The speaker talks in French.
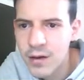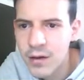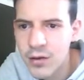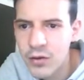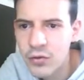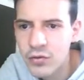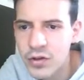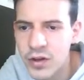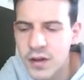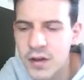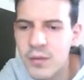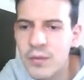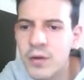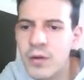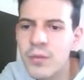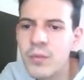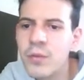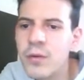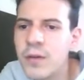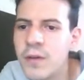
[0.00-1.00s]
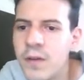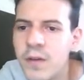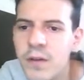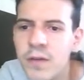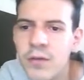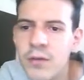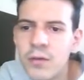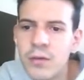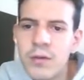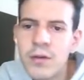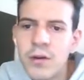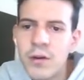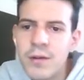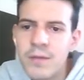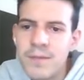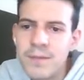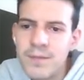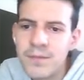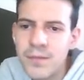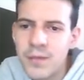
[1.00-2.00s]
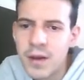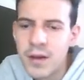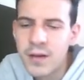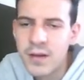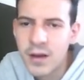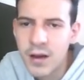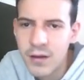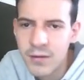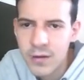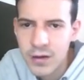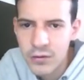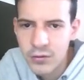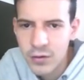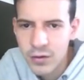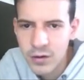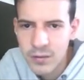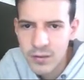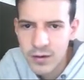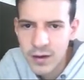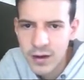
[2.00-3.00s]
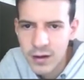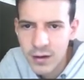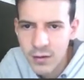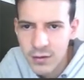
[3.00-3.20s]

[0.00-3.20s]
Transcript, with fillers: Quand j'ai des bonnes positions... Euh, ça arrive des jours comme ça.